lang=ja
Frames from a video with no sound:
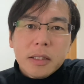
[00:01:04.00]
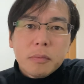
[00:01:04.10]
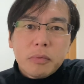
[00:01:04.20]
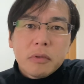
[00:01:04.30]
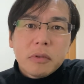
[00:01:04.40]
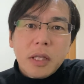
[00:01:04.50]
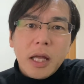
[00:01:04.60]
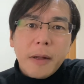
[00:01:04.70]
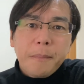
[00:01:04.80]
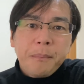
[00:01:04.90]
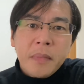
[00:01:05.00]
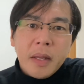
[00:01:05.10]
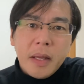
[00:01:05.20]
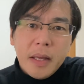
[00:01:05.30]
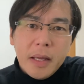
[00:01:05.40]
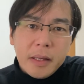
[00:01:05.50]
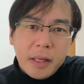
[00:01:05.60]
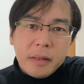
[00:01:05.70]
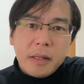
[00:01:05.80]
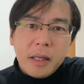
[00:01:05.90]
分断、えー、
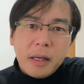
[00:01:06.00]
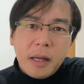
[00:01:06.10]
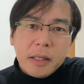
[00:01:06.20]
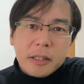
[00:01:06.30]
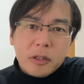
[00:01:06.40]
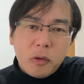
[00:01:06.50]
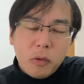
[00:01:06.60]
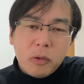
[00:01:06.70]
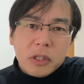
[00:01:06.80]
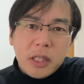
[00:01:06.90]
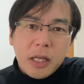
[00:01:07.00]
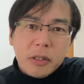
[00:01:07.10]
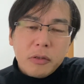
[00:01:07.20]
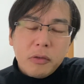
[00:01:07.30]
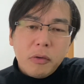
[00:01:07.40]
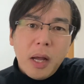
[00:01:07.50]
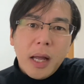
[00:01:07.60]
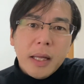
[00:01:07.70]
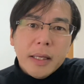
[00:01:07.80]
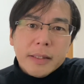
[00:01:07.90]
原点回帰、この時代っていうの
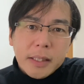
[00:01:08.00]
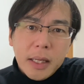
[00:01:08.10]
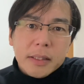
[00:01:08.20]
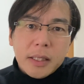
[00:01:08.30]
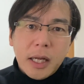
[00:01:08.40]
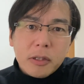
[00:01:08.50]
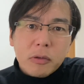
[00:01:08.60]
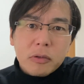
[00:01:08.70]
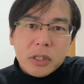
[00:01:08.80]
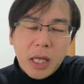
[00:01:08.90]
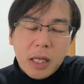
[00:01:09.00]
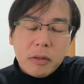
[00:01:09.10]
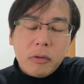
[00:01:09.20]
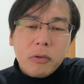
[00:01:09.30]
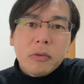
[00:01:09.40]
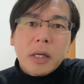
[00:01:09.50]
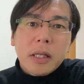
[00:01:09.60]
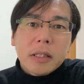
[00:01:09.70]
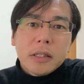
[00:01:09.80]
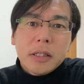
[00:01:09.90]
がさらに加速したという
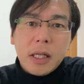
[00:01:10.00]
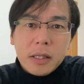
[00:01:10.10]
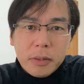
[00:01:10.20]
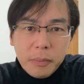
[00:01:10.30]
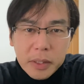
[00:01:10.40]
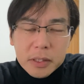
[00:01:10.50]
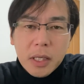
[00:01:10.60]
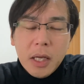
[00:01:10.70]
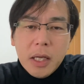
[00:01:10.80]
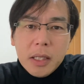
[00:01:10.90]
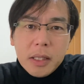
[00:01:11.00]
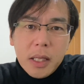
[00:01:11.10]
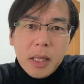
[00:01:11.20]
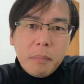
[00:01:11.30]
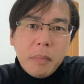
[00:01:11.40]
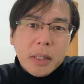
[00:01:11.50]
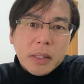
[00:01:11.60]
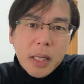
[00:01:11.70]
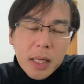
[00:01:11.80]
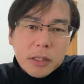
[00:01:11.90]
形になっています。で、まあ、
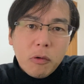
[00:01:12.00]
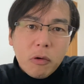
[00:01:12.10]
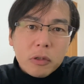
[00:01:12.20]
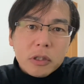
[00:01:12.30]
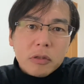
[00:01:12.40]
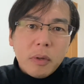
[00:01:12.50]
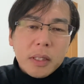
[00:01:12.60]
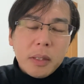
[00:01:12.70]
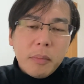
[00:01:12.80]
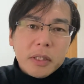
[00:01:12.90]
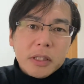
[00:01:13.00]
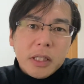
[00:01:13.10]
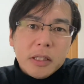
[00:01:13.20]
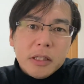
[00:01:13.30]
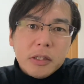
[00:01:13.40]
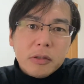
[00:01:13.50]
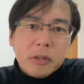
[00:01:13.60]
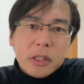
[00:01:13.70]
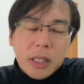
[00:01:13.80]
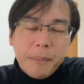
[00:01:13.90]
さらにここに加えて、まあ、
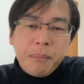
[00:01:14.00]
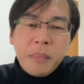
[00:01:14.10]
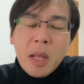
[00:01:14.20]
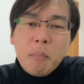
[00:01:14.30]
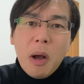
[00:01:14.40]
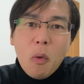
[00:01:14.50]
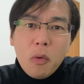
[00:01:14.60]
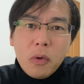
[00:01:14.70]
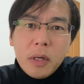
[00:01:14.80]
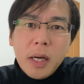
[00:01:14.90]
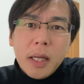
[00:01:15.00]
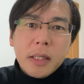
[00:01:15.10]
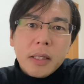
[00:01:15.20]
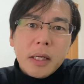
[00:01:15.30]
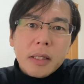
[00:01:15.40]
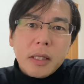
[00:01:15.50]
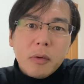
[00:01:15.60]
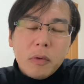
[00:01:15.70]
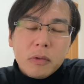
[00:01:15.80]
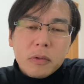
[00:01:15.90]
2021年、まあ、オンラインが
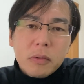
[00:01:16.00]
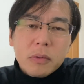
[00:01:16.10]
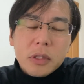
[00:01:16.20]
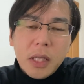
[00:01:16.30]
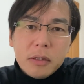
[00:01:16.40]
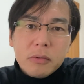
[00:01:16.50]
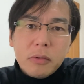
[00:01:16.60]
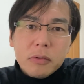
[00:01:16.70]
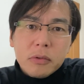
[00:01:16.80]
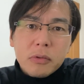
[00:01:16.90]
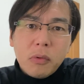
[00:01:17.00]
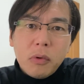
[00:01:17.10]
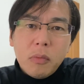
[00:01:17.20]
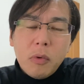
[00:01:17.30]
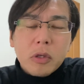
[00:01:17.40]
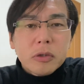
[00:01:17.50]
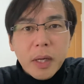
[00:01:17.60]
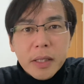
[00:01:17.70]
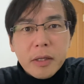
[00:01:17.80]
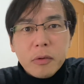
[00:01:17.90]
デフォルトになるというところも
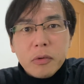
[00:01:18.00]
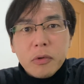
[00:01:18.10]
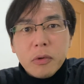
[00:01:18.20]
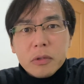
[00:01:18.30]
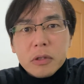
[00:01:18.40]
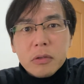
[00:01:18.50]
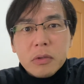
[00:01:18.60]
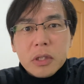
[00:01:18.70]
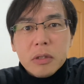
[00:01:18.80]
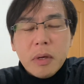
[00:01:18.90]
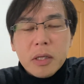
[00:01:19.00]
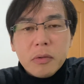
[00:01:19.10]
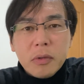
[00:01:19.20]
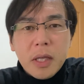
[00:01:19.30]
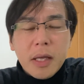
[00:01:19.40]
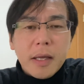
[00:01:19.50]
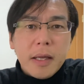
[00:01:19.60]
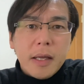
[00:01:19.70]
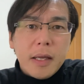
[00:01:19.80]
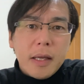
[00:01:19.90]
加えて、この4つのキーワード
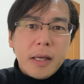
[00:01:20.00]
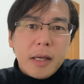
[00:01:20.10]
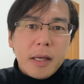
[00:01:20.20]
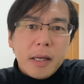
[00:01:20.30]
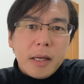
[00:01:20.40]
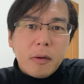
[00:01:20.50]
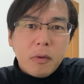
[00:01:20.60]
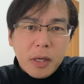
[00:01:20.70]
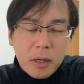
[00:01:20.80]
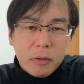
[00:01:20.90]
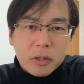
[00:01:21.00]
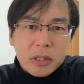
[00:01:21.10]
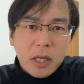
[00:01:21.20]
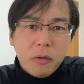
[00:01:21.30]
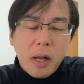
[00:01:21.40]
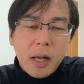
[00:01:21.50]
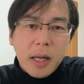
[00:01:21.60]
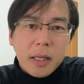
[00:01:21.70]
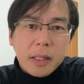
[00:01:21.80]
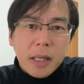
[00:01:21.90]
で、えー、これからの時代を考
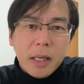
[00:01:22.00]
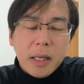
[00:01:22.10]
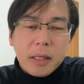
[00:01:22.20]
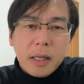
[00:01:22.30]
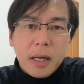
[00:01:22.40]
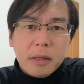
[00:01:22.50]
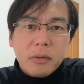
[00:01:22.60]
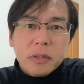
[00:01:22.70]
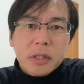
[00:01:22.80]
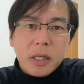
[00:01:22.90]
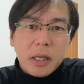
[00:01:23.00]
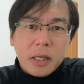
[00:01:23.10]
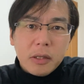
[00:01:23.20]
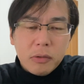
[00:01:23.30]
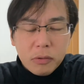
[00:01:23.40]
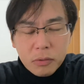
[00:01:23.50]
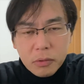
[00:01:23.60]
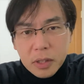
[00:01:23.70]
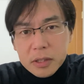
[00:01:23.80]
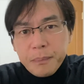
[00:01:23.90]
えていかれるといいんじゃないかというこ
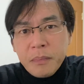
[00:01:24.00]
とです。